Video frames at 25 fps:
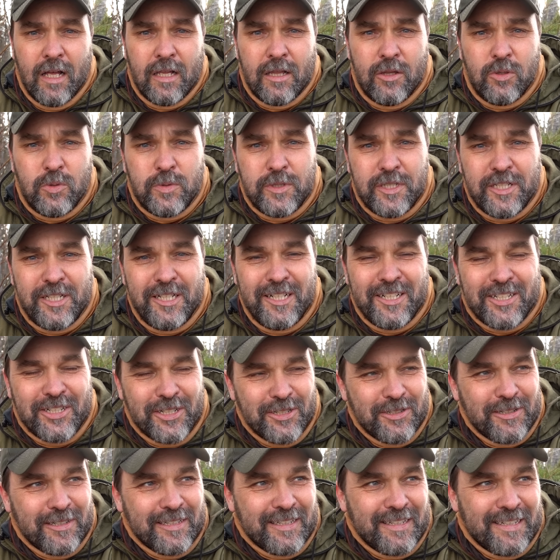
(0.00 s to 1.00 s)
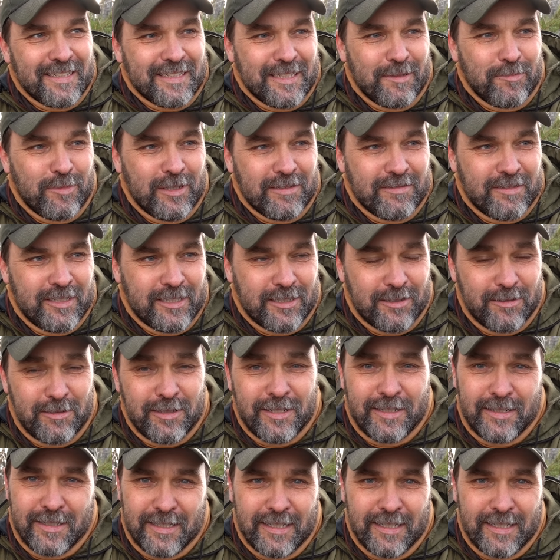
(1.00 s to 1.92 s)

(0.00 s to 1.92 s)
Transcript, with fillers: Ну и еще одна забавная история.